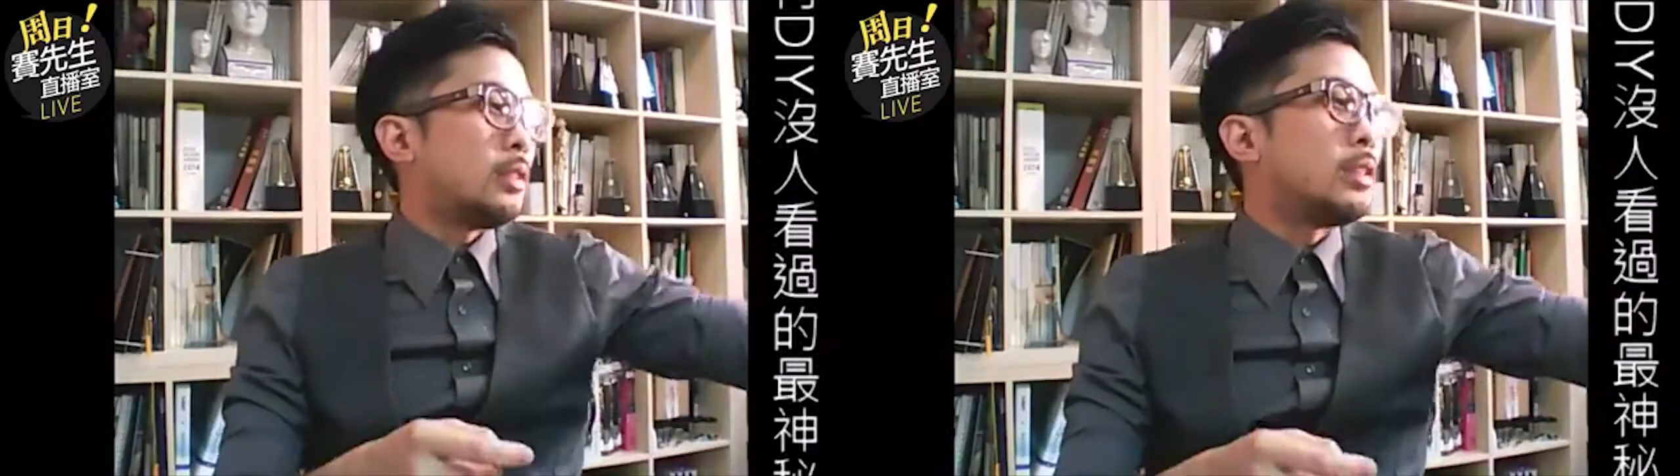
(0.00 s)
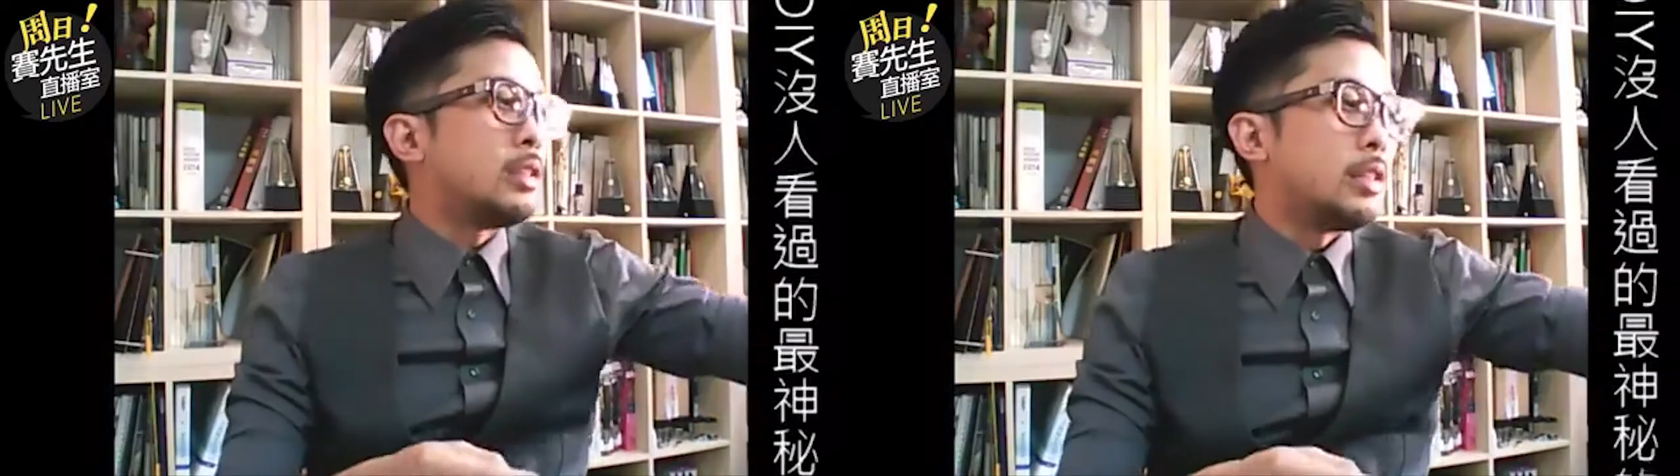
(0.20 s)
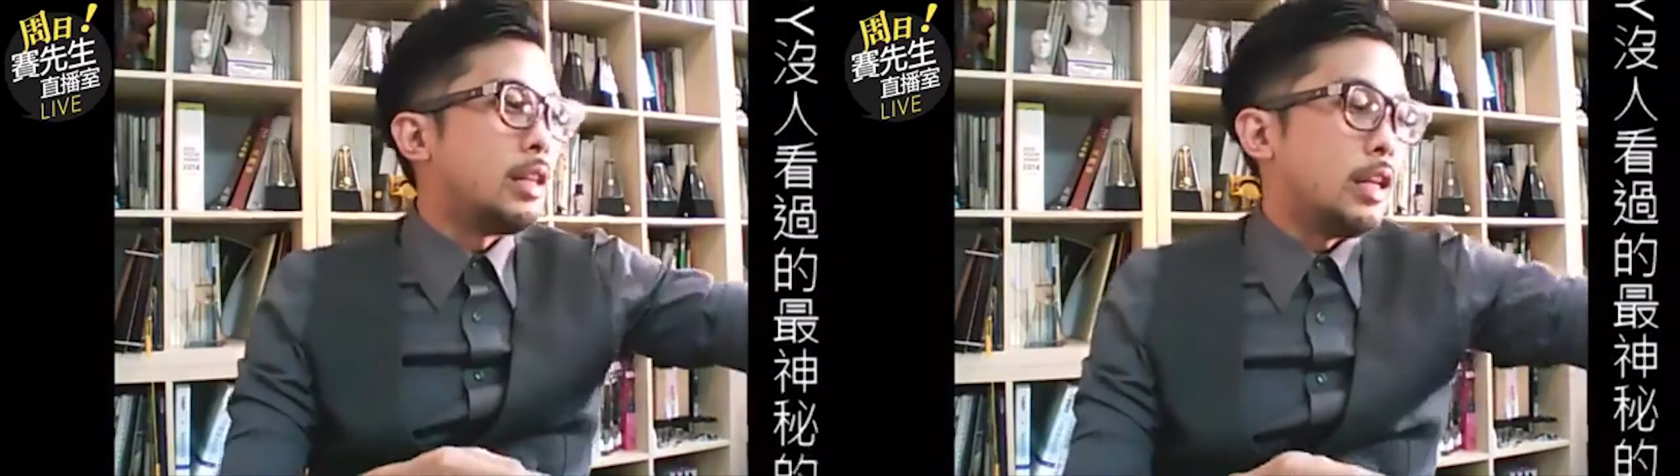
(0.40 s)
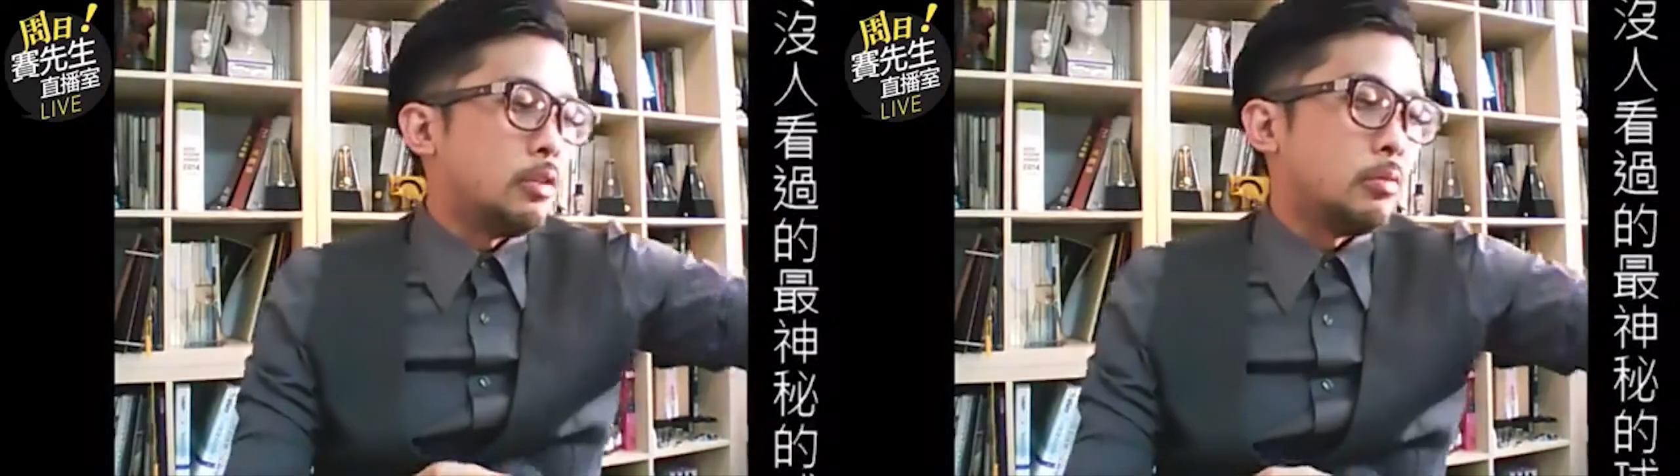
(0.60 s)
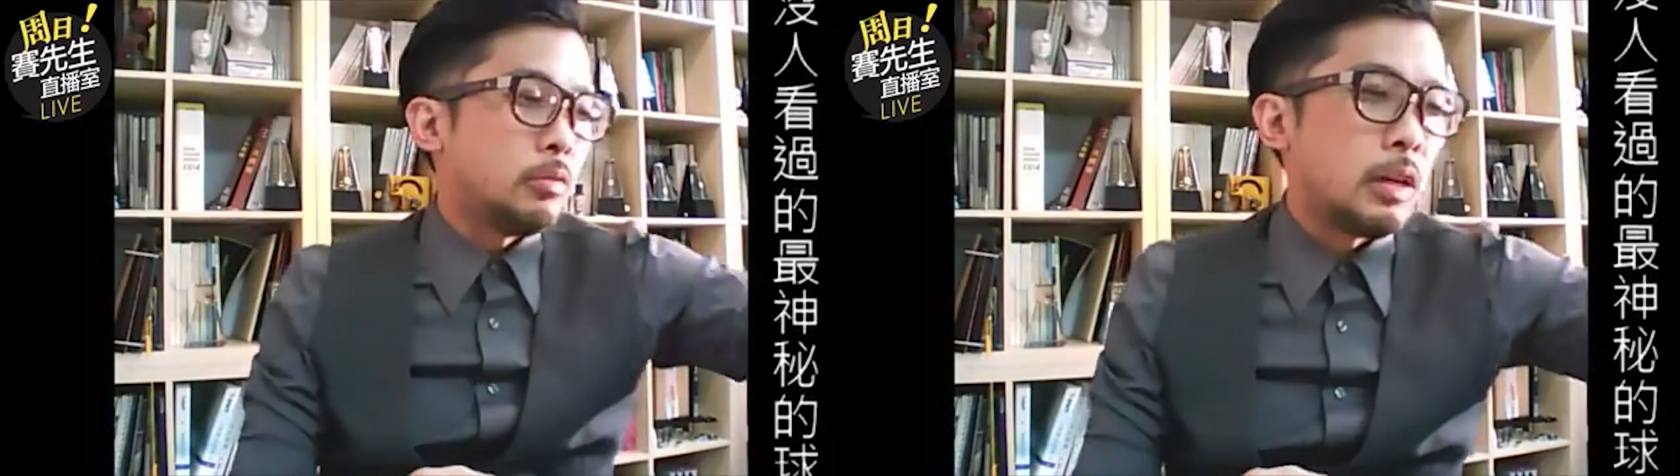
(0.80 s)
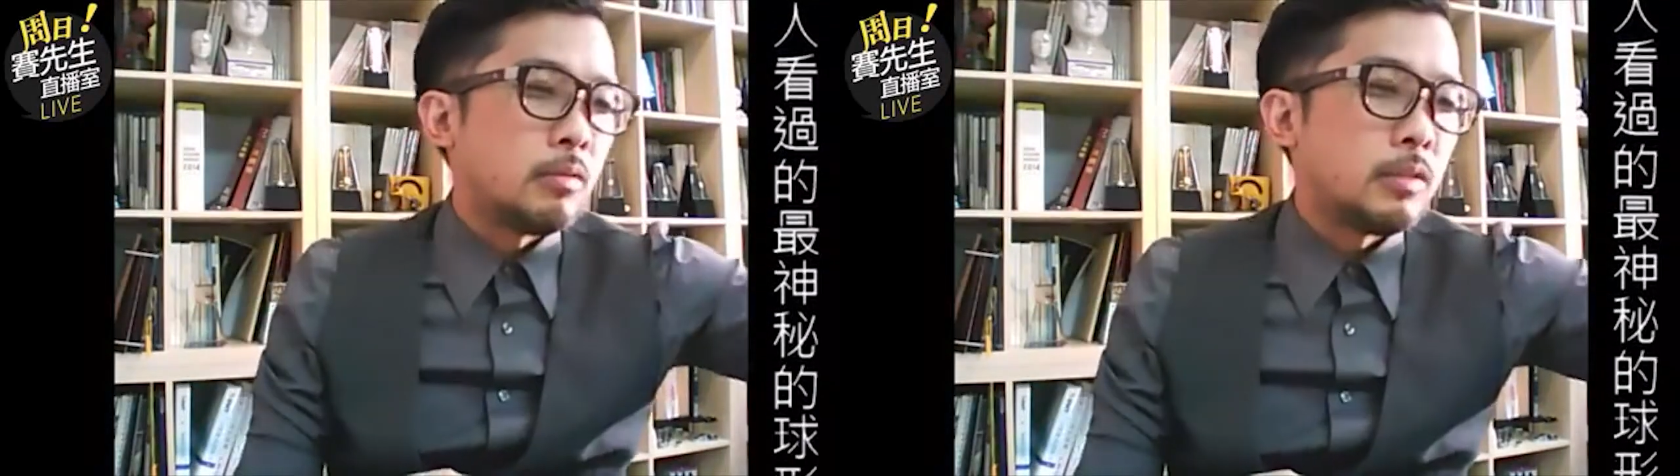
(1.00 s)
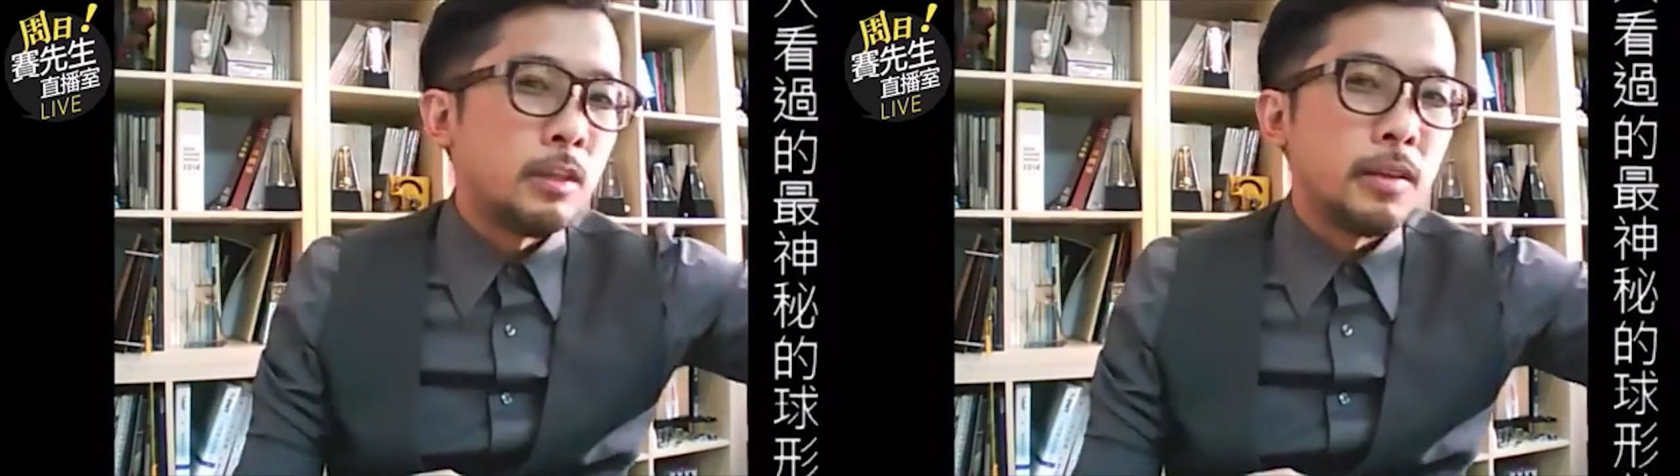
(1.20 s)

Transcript: 正式的内容就到这